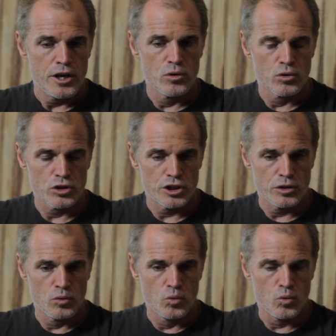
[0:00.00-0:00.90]
E
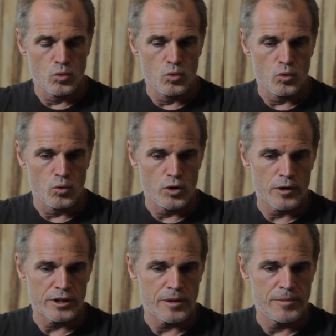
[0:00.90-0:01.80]
hoje o, o, o
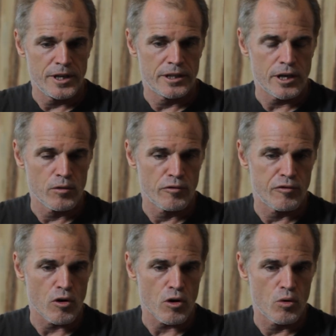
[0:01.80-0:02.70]
Iguatemi tem um
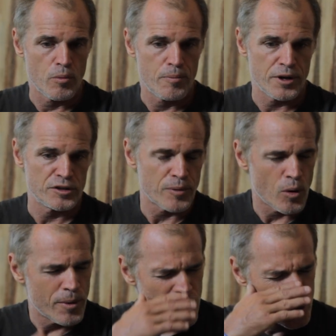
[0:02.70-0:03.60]
foco
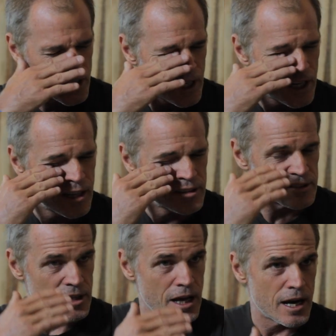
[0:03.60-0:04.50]
principalmente
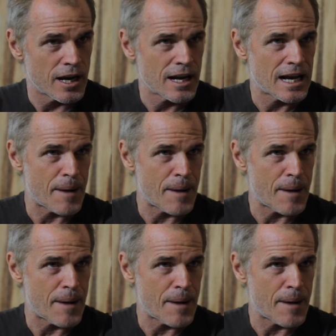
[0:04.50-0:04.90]
nas ah,